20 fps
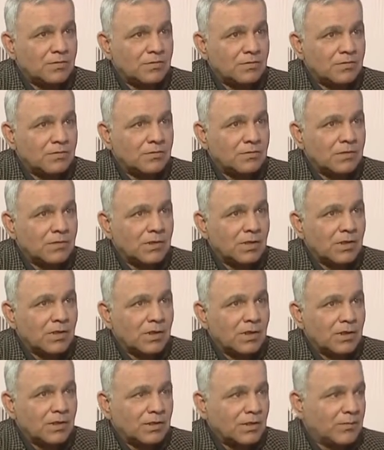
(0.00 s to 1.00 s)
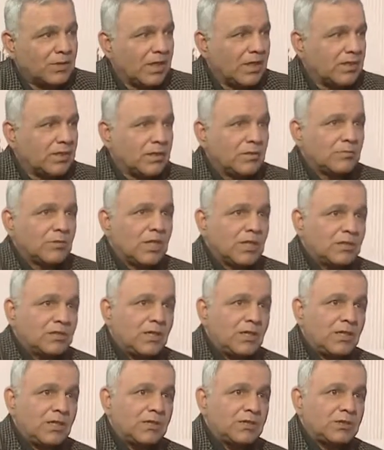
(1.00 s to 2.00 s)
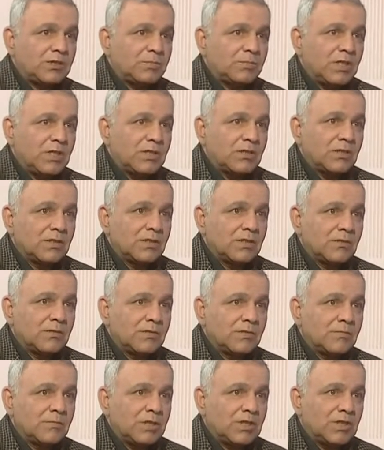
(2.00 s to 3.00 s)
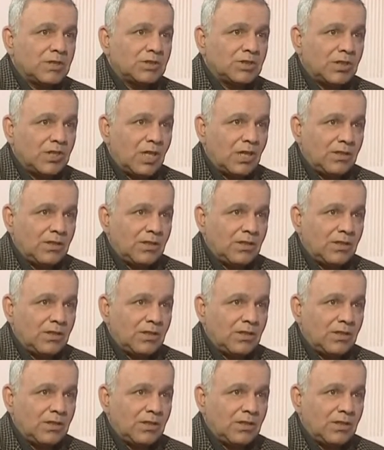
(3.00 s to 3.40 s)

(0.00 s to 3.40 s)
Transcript: طيب يا اخي امداد داعش من آه، من الجهه العراقيه